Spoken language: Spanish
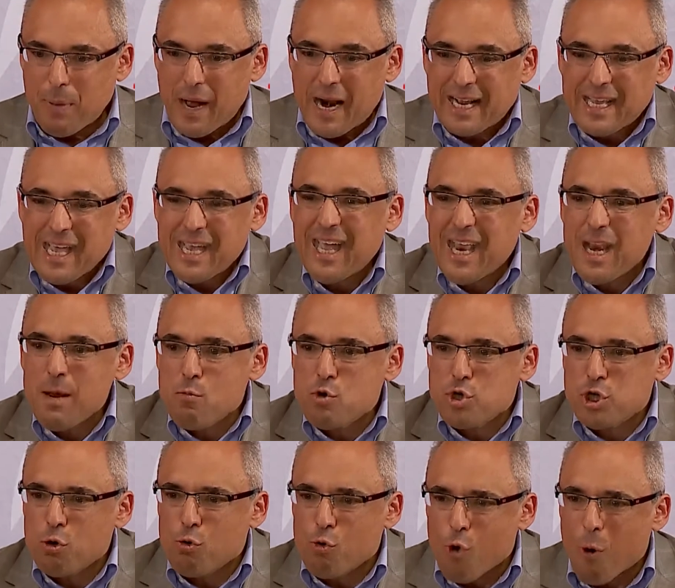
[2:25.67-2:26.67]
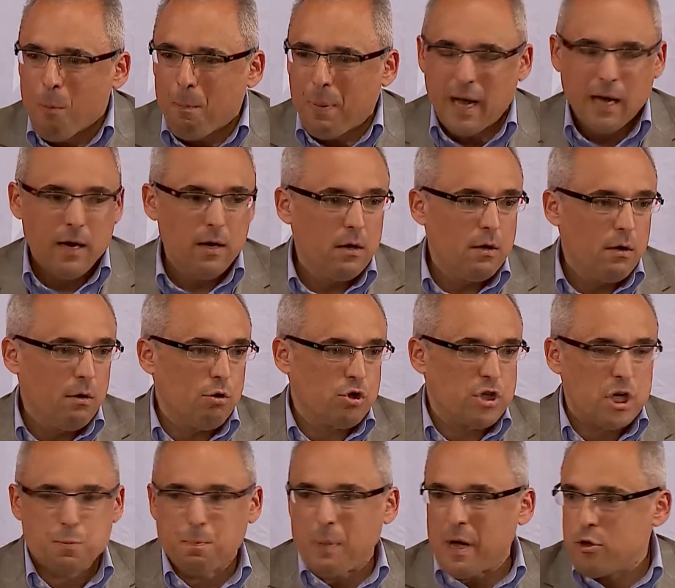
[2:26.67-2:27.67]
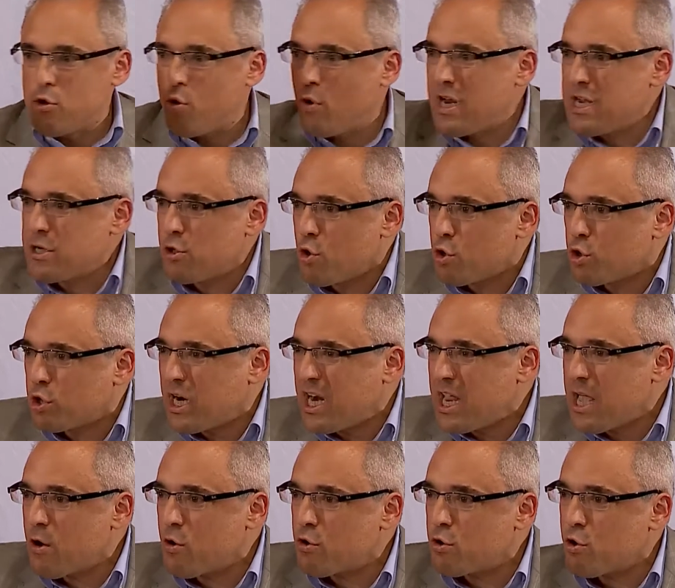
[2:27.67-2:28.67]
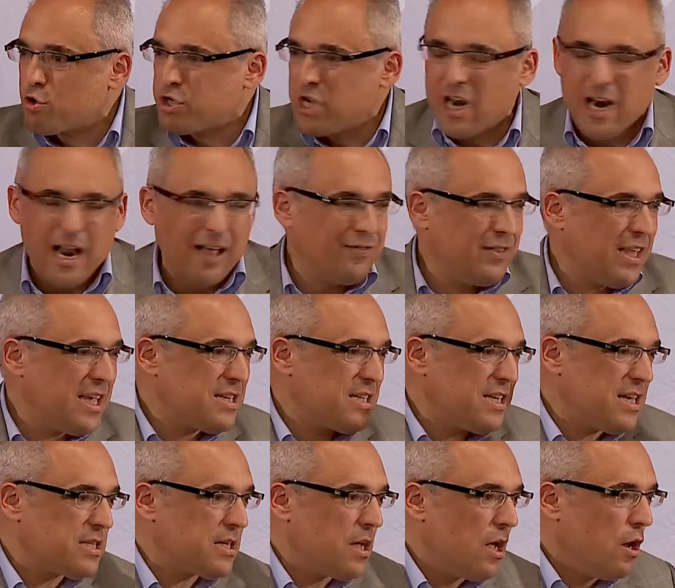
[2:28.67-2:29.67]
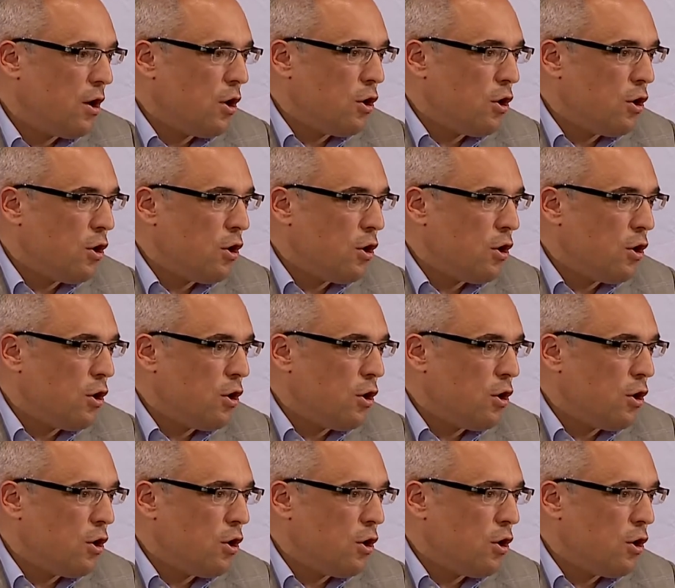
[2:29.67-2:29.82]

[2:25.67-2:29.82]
¿Para qué queremos Europa? Los españoles, los griegos, los irlandeses,